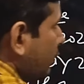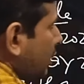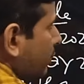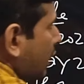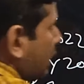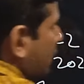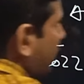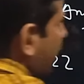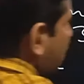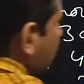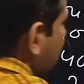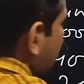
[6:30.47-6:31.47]
मल्टीप्लाई किया
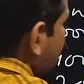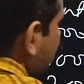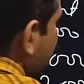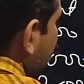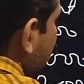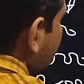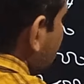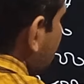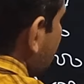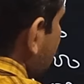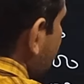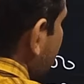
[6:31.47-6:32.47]
भारतीय छत्तीस हज़ार आता
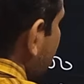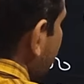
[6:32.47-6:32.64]
है